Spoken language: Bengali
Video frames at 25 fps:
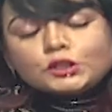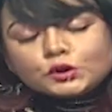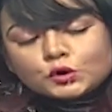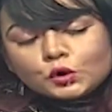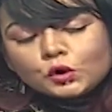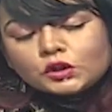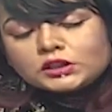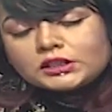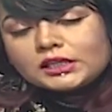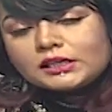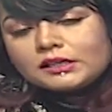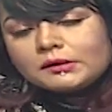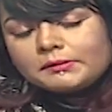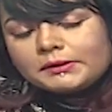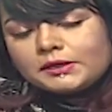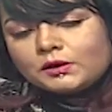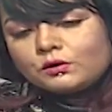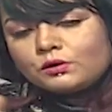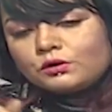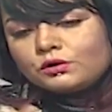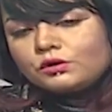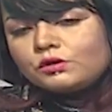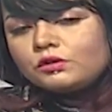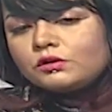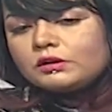ঈশ্বর জানে বের
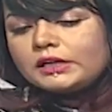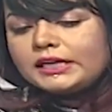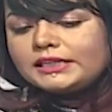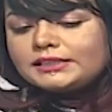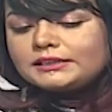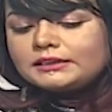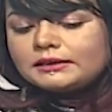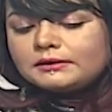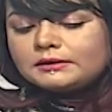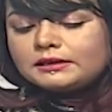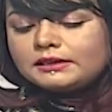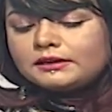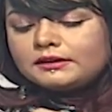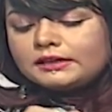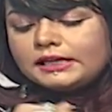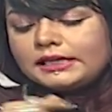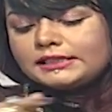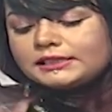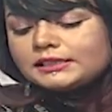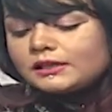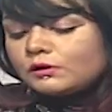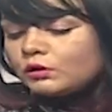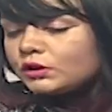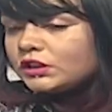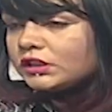হলো এটা
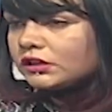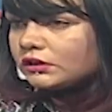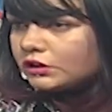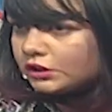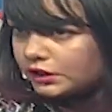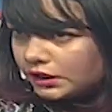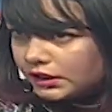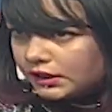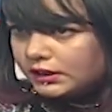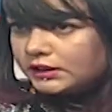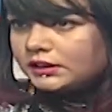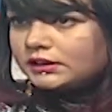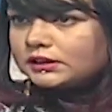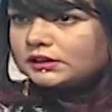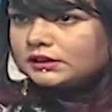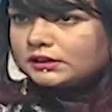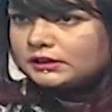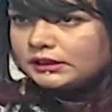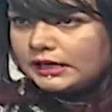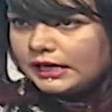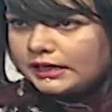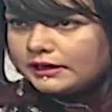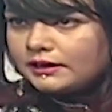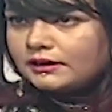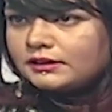এটা হচ্ছে থার্ড
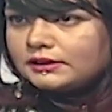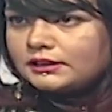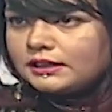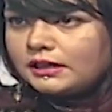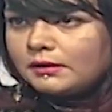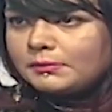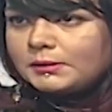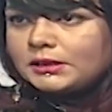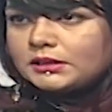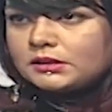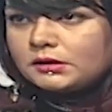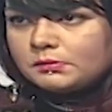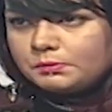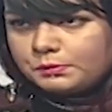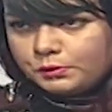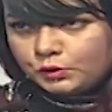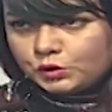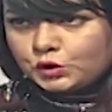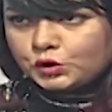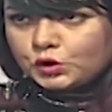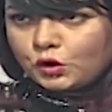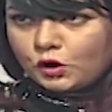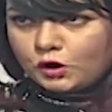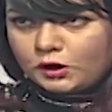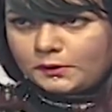গান আর কি আমার
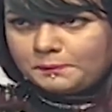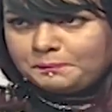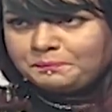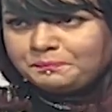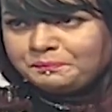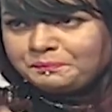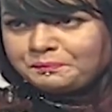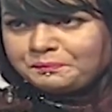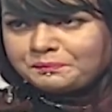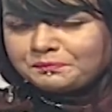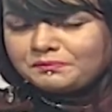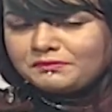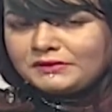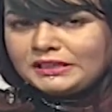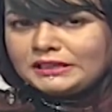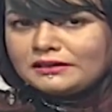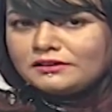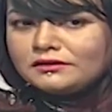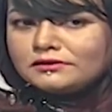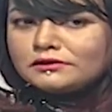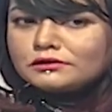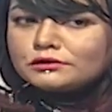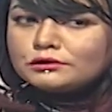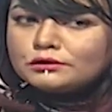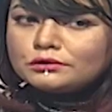কম্পোজ করা
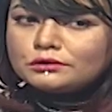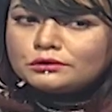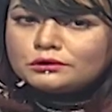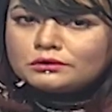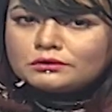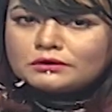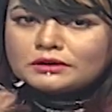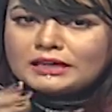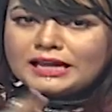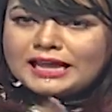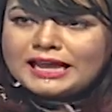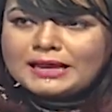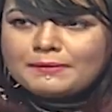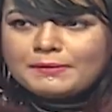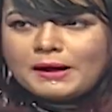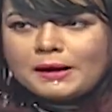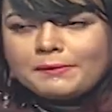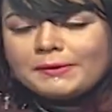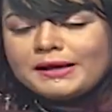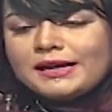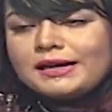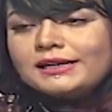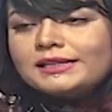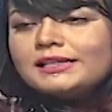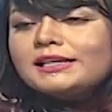সো
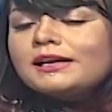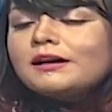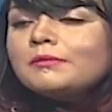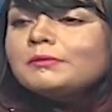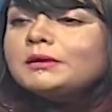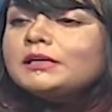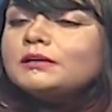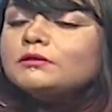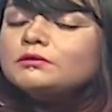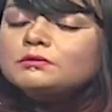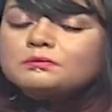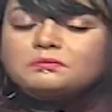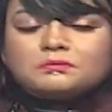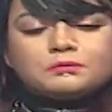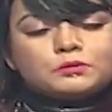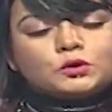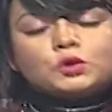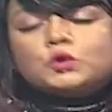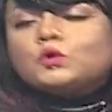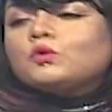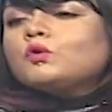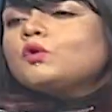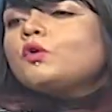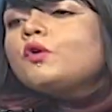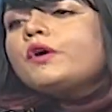এইভাবে আর কি আমি
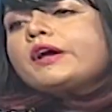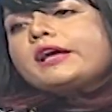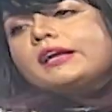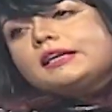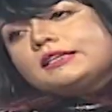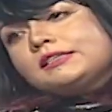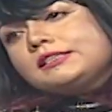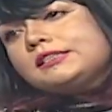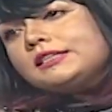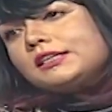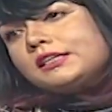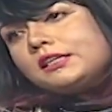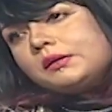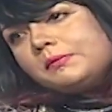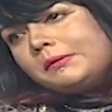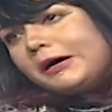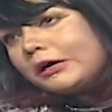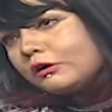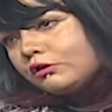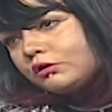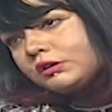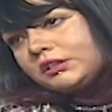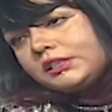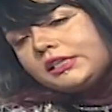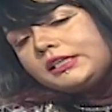শুরু হয়ে গেছে আর কি
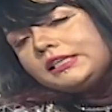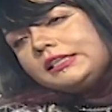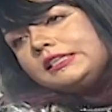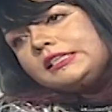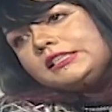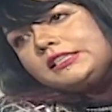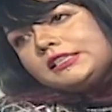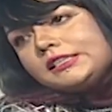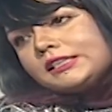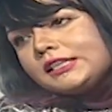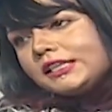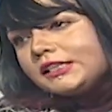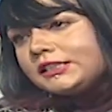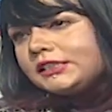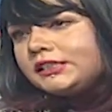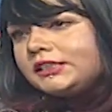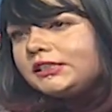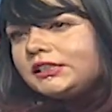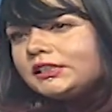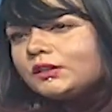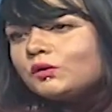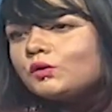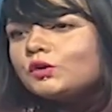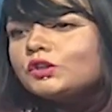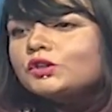ভারত থেকে নিজের কাজ
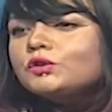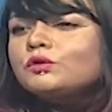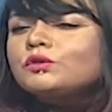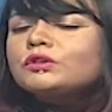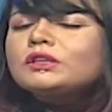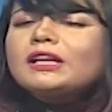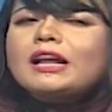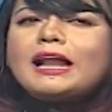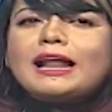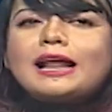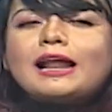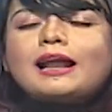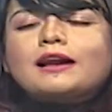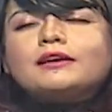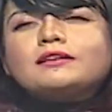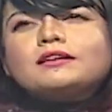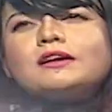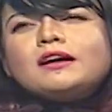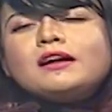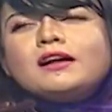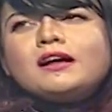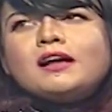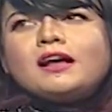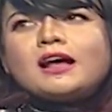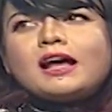নিজে করতে করতে অ্যান্ড
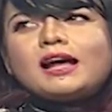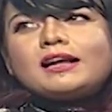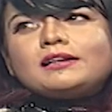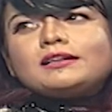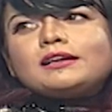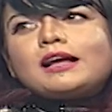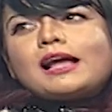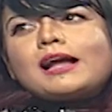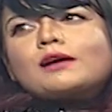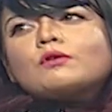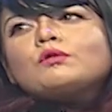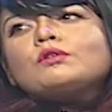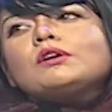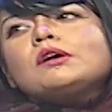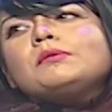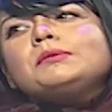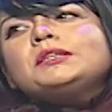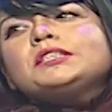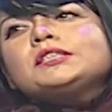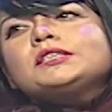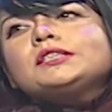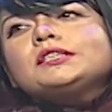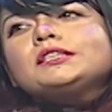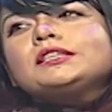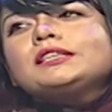অ্যান্ড এখন আমি
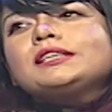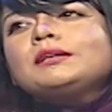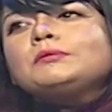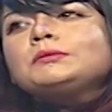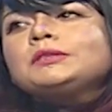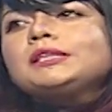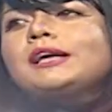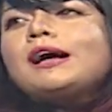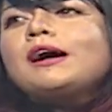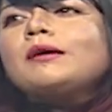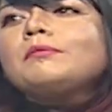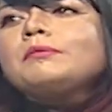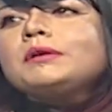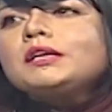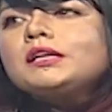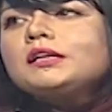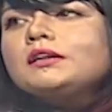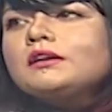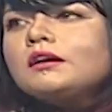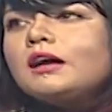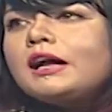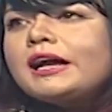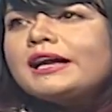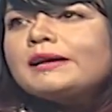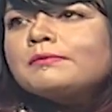যেটা দেখলাম যে আমি
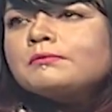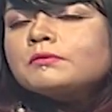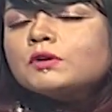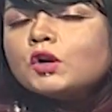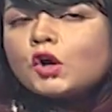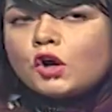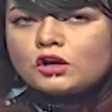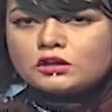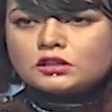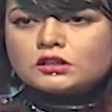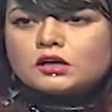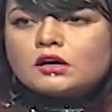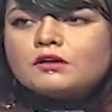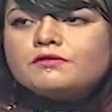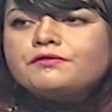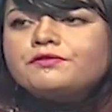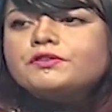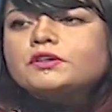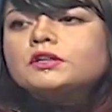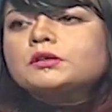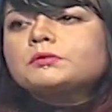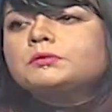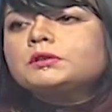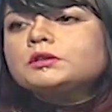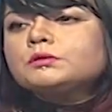আই এম নট
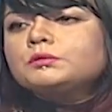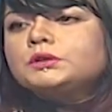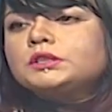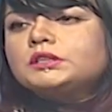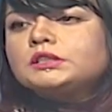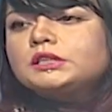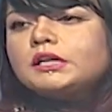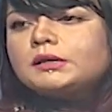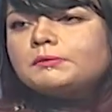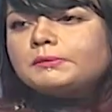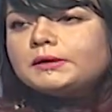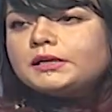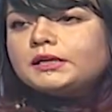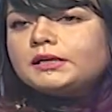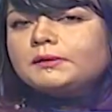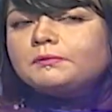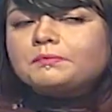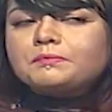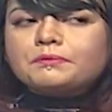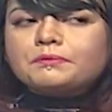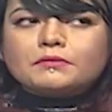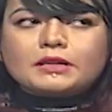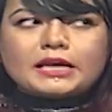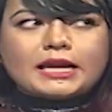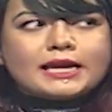কমফোর্টেবল উইথ মানে
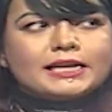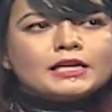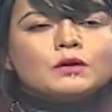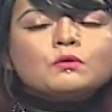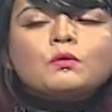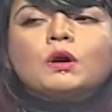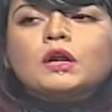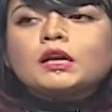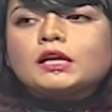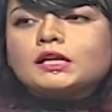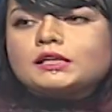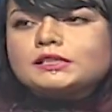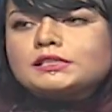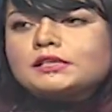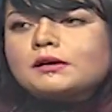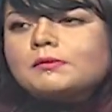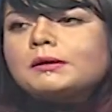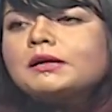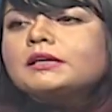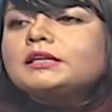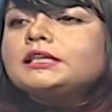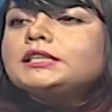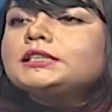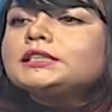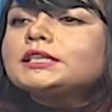এনি ওয়ান এলস
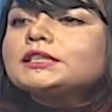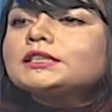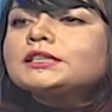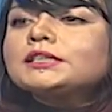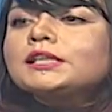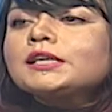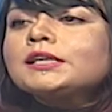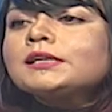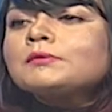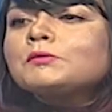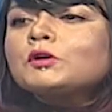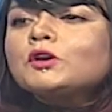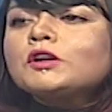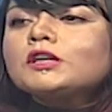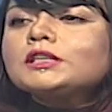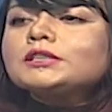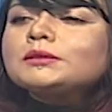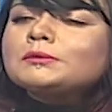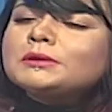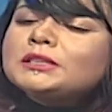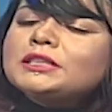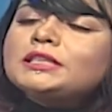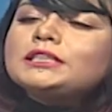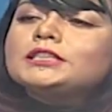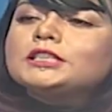আমার নিজেরটাই মনে হয় যে
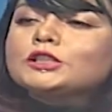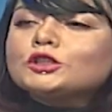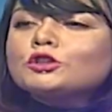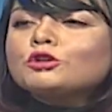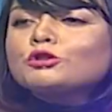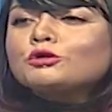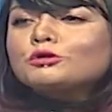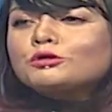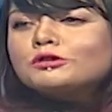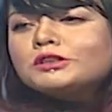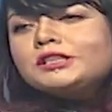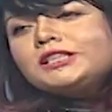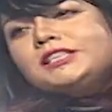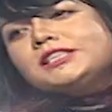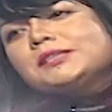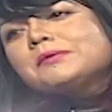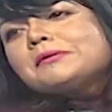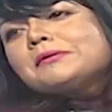আমি নিজে যত নিজে